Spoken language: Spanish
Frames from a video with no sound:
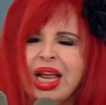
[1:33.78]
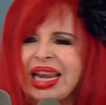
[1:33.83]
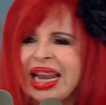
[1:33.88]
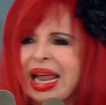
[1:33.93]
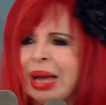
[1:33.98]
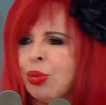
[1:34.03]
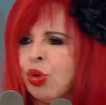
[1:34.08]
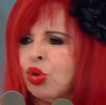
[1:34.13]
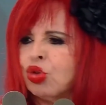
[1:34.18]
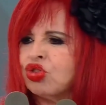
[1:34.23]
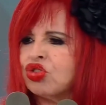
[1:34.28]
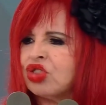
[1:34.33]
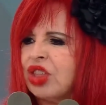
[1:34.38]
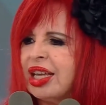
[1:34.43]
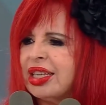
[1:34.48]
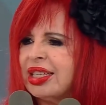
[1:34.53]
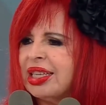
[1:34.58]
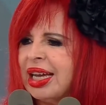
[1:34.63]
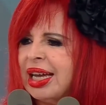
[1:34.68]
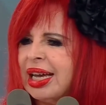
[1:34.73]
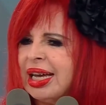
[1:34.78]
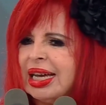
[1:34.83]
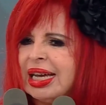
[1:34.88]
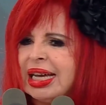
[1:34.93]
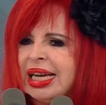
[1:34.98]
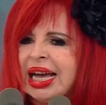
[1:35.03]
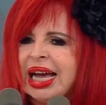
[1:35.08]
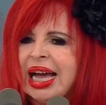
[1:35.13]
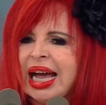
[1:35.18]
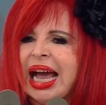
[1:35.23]
la montaña
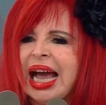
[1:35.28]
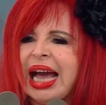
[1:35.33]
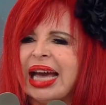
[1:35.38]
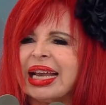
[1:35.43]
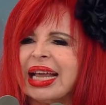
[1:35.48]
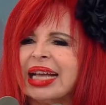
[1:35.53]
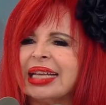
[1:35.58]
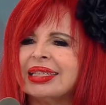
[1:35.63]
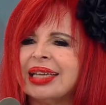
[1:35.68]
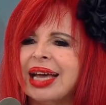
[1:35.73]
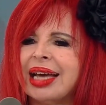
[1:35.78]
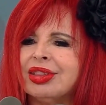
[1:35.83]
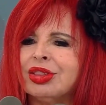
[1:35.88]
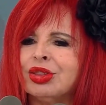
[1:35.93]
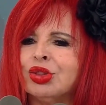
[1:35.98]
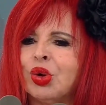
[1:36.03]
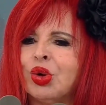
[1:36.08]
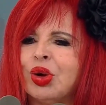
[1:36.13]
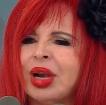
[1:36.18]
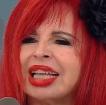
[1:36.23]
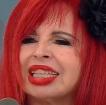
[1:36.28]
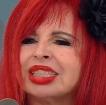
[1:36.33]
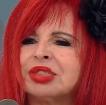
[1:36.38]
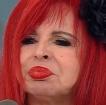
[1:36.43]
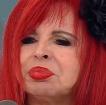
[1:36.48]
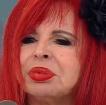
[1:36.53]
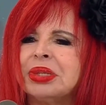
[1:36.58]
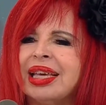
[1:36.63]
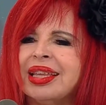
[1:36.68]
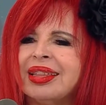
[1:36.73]
arañando las
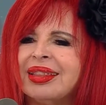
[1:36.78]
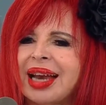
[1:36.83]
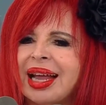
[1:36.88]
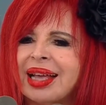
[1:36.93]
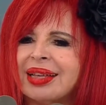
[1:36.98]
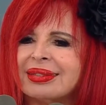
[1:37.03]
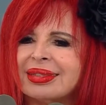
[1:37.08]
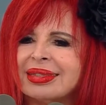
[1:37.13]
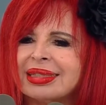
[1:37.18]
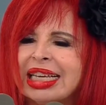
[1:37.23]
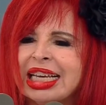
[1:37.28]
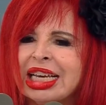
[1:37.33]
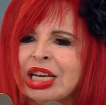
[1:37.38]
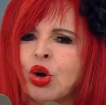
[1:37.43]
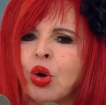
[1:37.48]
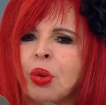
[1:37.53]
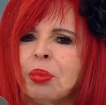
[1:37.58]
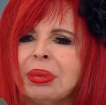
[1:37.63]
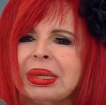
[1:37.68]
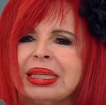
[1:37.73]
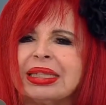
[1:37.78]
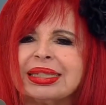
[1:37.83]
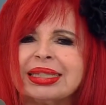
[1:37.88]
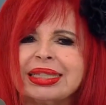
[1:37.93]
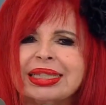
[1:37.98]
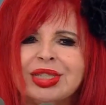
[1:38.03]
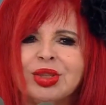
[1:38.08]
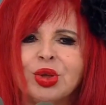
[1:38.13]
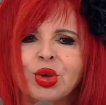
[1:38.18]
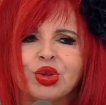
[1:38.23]
piedras,
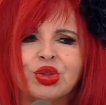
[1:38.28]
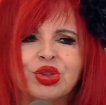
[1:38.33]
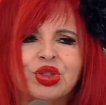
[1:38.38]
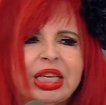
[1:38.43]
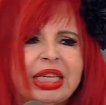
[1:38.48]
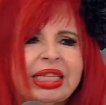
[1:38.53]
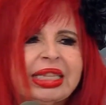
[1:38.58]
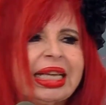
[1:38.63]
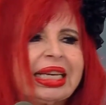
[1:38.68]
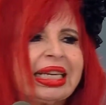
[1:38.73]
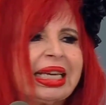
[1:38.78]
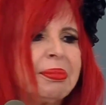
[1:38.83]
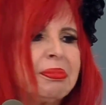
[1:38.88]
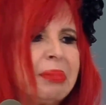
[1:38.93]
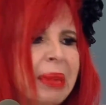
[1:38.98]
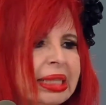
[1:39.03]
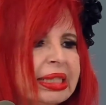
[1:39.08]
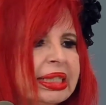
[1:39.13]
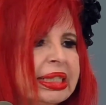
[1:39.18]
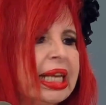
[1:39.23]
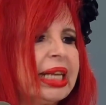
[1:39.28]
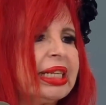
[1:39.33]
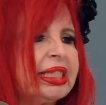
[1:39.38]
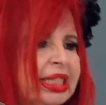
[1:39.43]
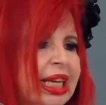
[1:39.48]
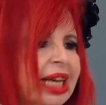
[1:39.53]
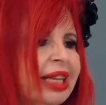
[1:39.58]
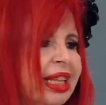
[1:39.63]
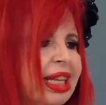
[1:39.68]
convencidos de que más allá